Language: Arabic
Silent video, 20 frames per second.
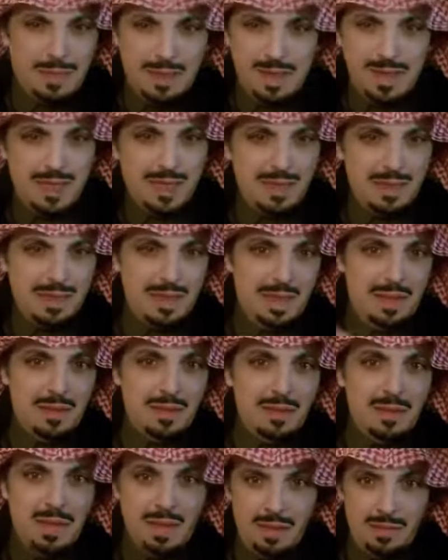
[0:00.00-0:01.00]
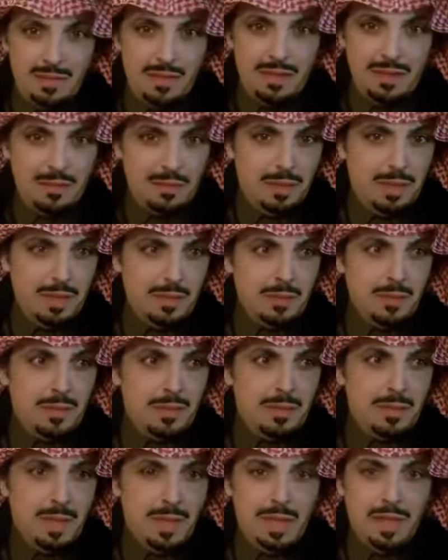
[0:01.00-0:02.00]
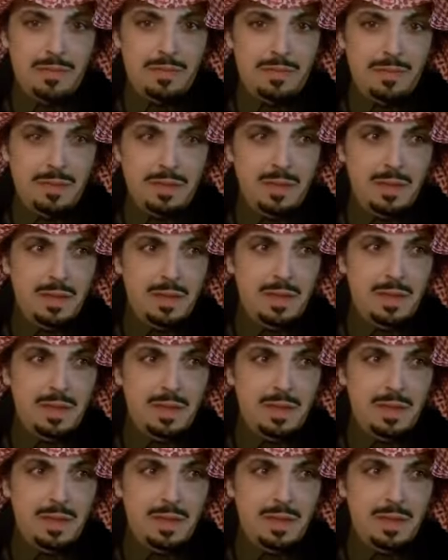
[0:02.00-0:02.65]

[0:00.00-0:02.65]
ما عليك لان فعلا بعضهم اذا ما يعرفك